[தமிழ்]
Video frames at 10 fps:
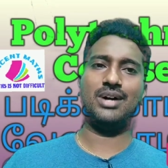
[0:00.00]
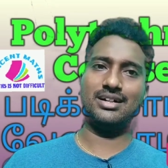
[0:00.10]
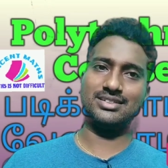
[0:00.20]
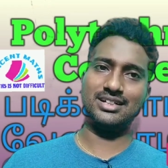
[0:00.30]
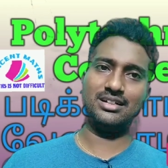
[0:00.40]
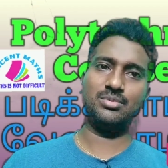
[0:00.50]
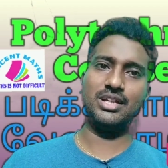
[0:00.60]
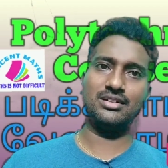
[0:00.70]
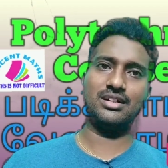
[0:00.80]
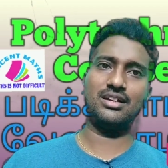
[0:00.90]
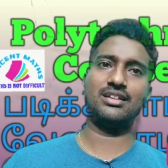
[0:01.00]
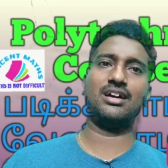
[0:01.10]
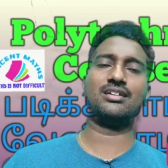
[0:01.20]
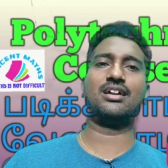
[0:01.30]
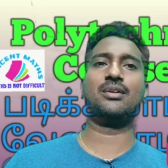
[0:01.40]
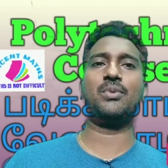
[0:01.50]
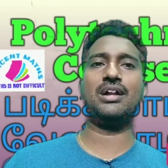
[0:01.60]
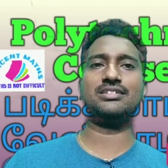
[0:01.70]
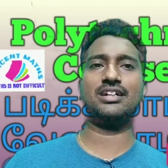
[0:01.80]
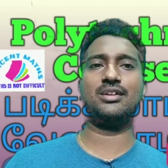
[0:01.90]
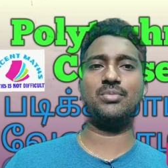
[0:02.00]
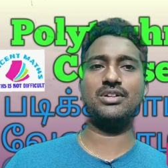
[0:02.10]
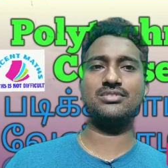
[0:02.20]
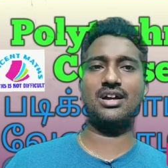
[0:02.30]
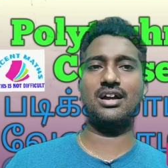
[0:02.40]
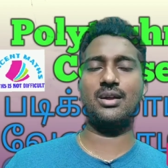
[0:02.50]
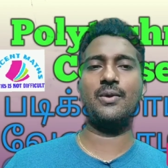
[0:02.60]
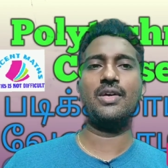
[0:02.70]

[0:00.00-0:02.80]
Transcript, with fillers: பாலிடெக்னிக் படிக்கணும் நல்லதா அதனால் பாலிடெக்னிக் படித்தா